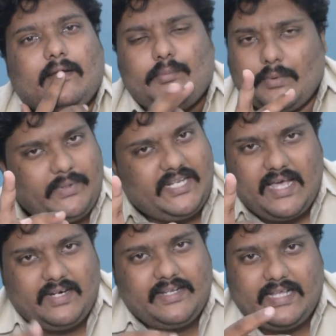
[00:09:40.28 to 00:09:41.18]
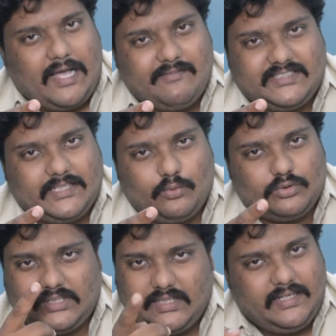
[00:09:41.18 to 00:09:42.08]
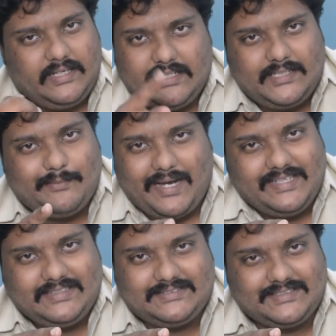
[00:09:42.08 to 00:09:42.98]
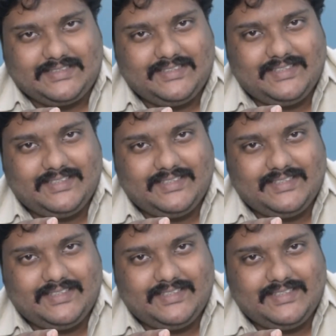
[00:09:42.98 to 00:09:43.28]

இப்போ பெரியாருக்கு நீ காவி சாயம் ஊற்றுறனால என்ன தெரியுமா ஆயிடுச்சு